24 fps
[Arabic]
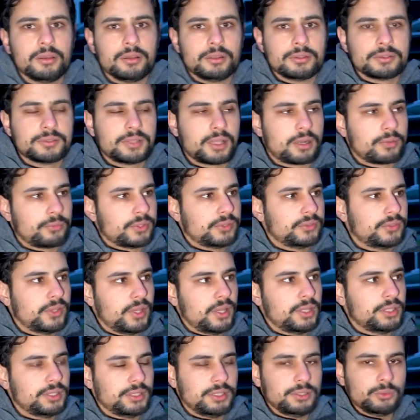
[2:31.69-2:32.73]
الطرف
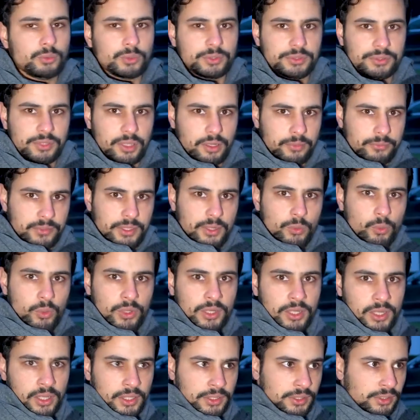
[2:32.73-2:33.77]
الثاني والطرف
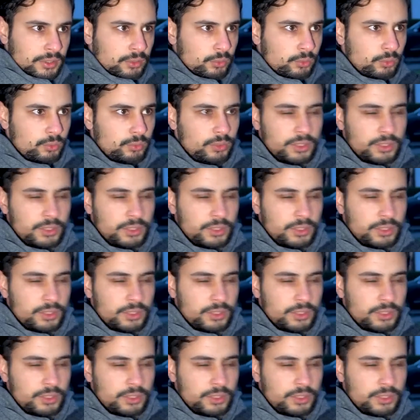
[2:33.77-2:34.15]
الاولاني